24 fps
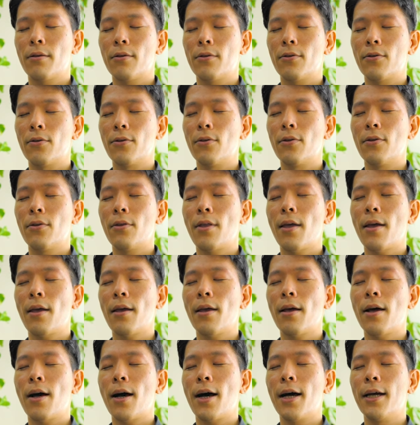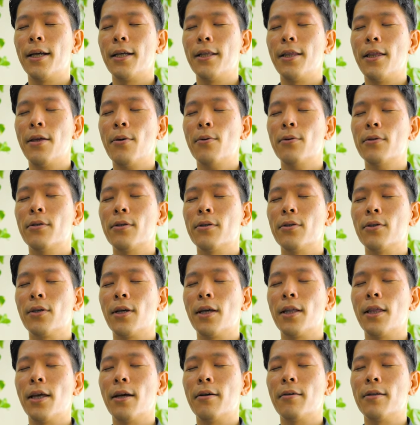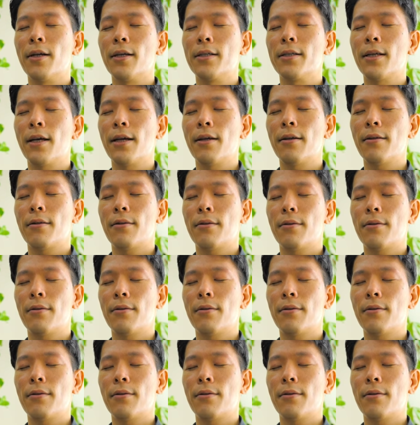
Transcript: 吸って吐いてを続けてください。